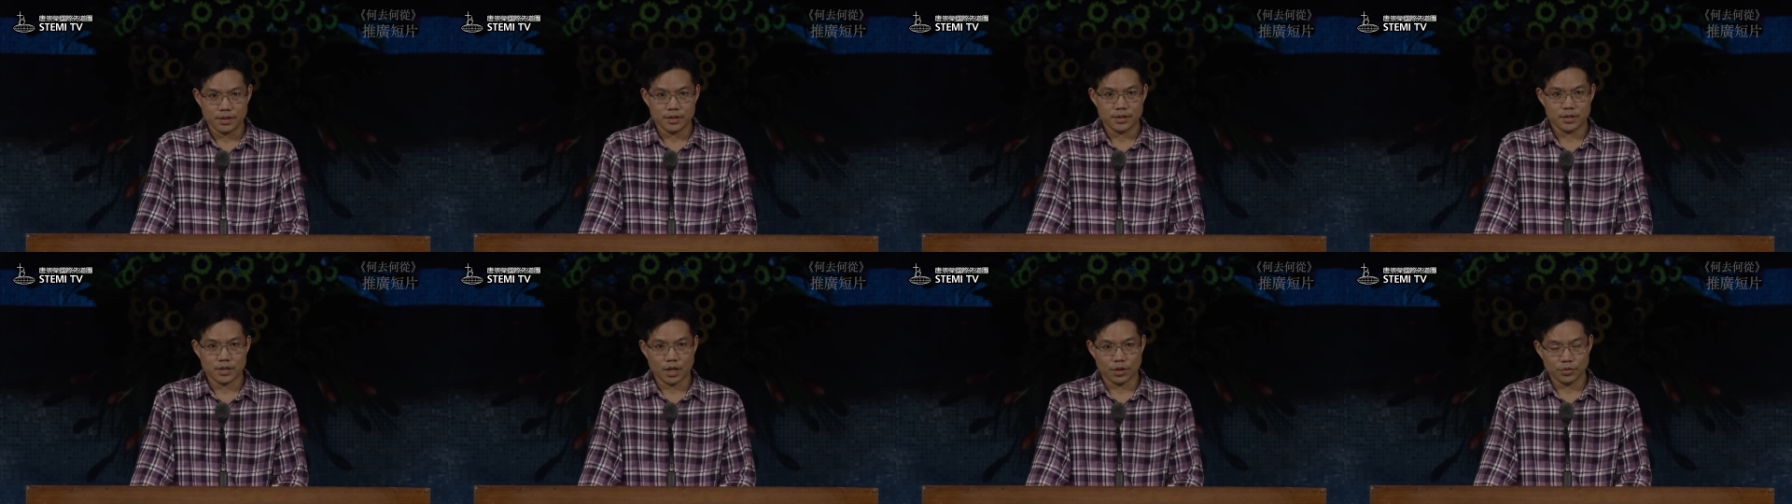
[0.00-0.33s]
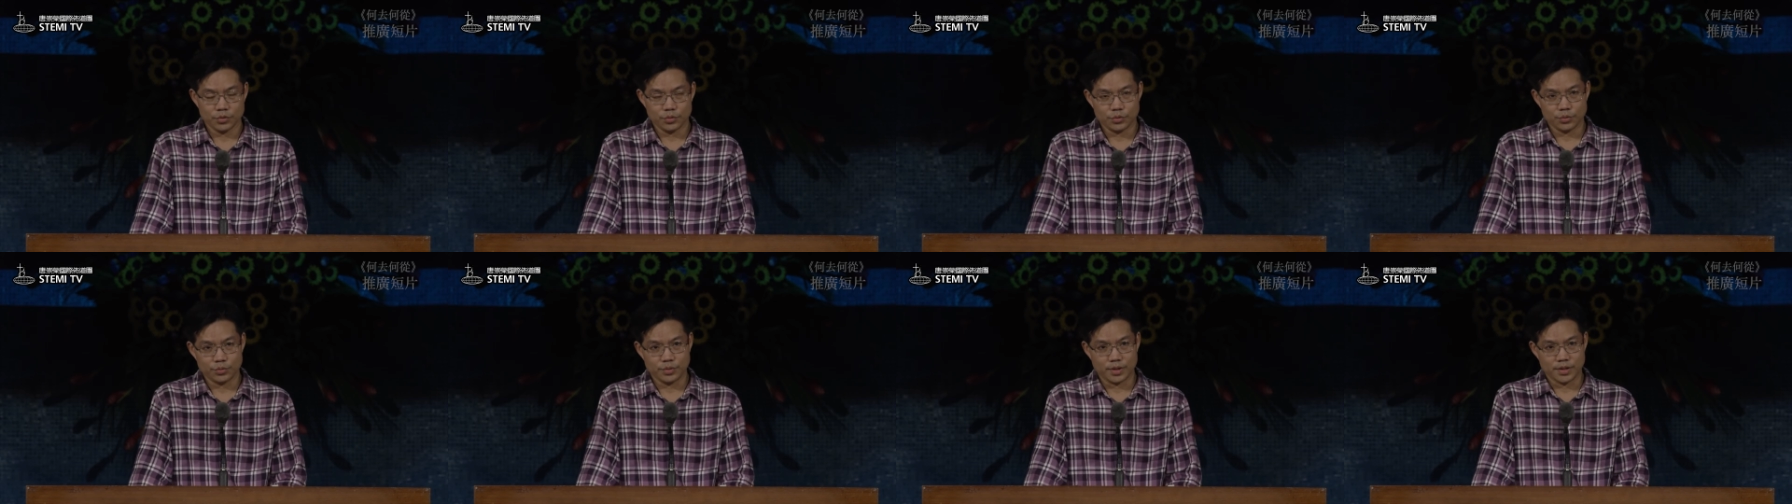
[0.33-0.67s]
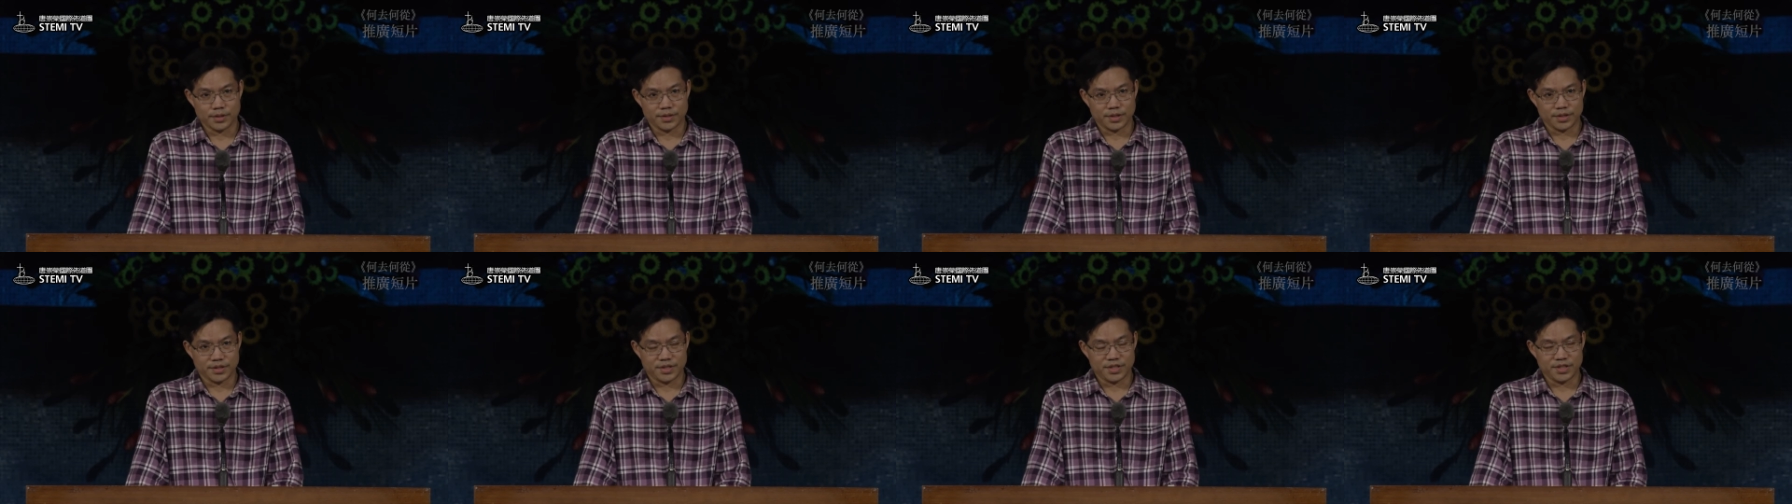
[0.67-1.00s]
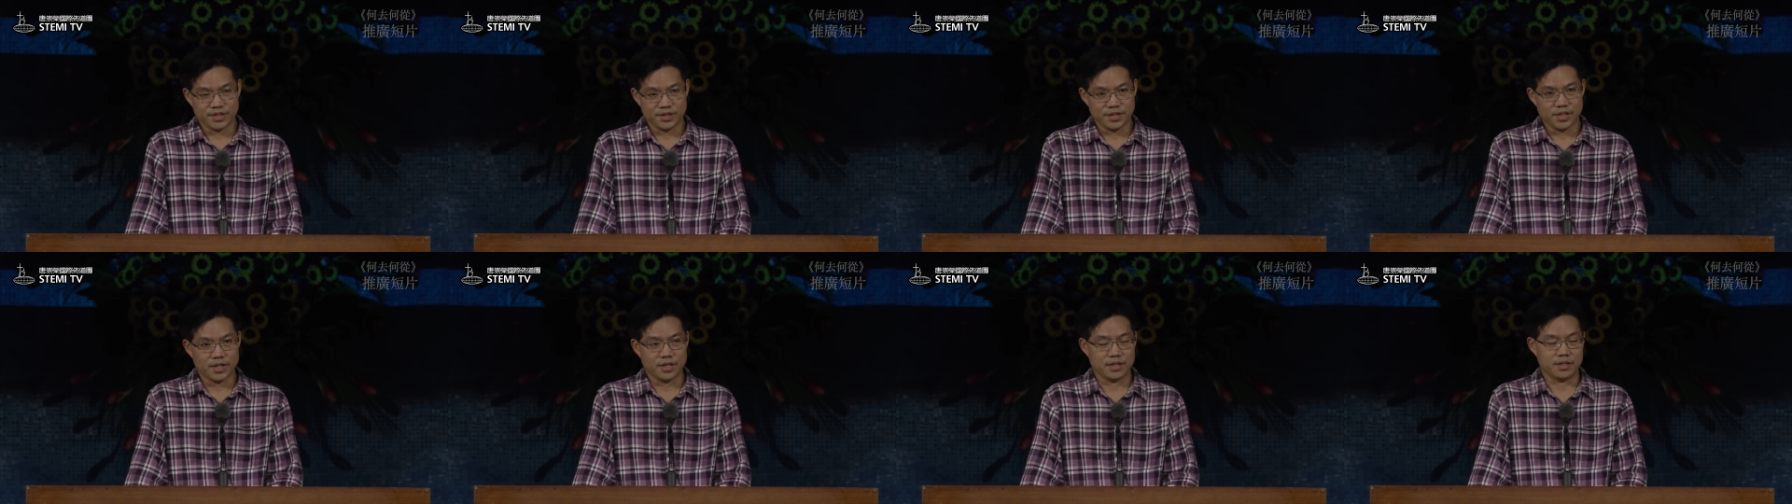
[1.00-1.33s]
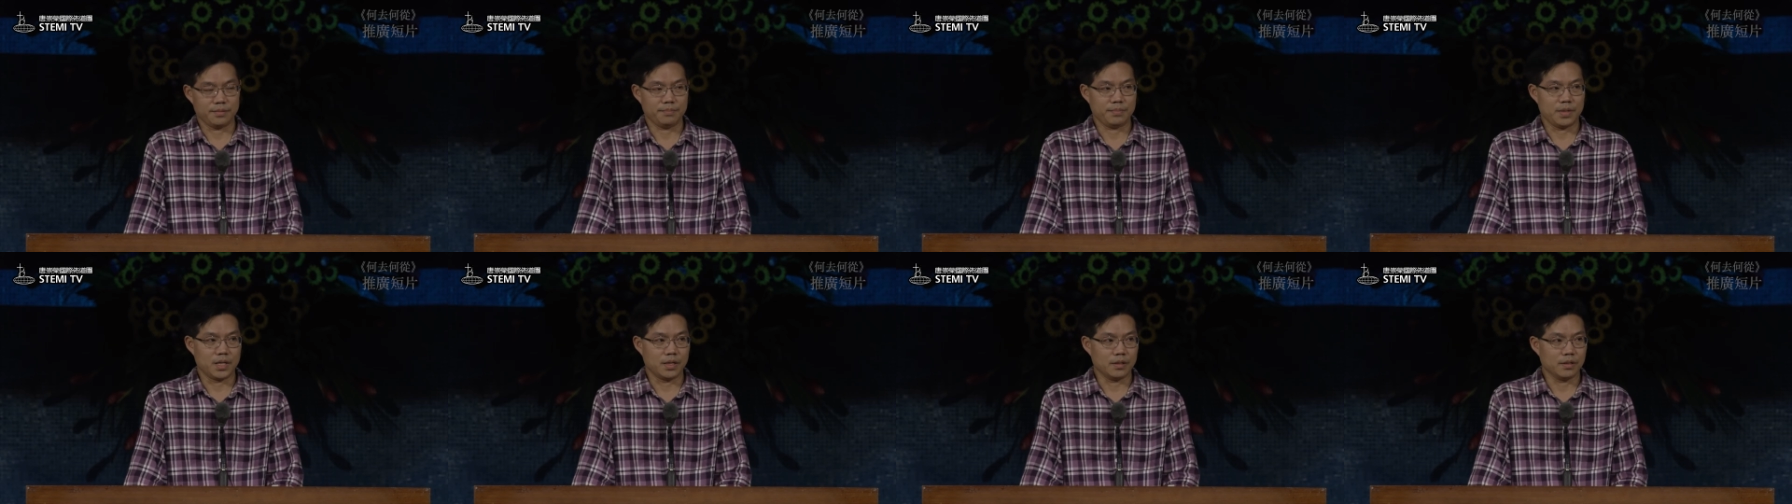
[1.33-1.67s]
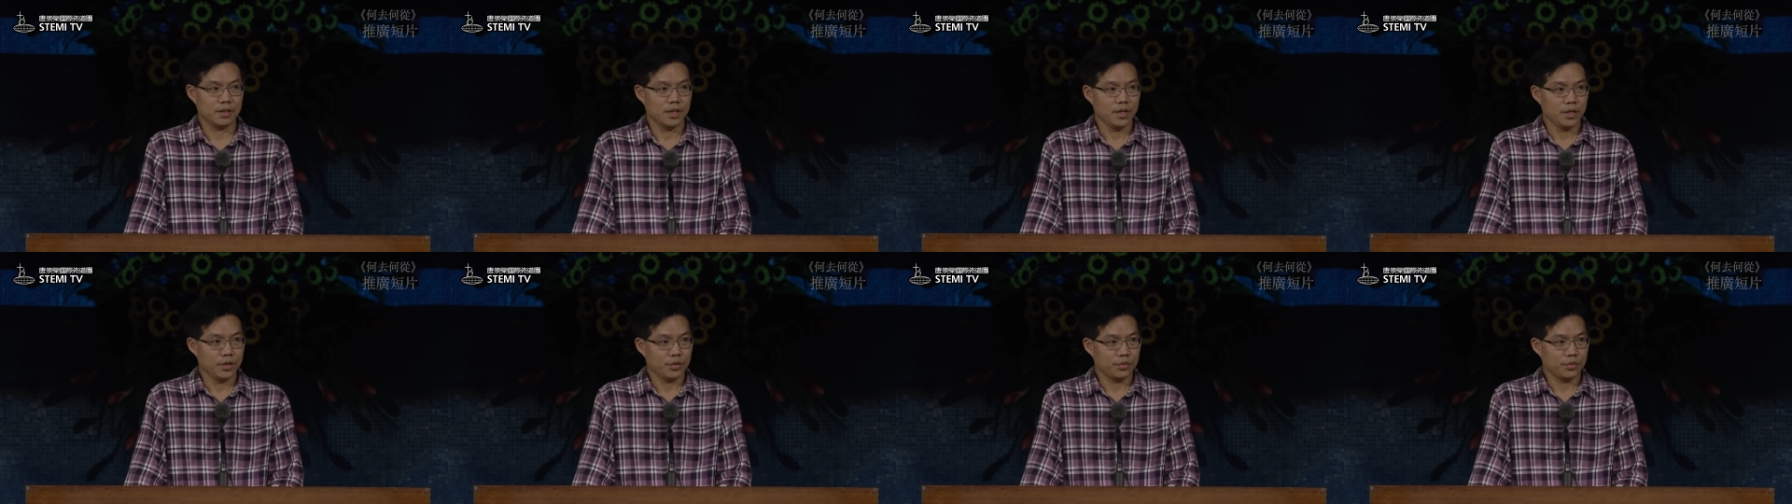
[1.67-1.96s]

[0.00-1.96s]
教书的这个经验里面，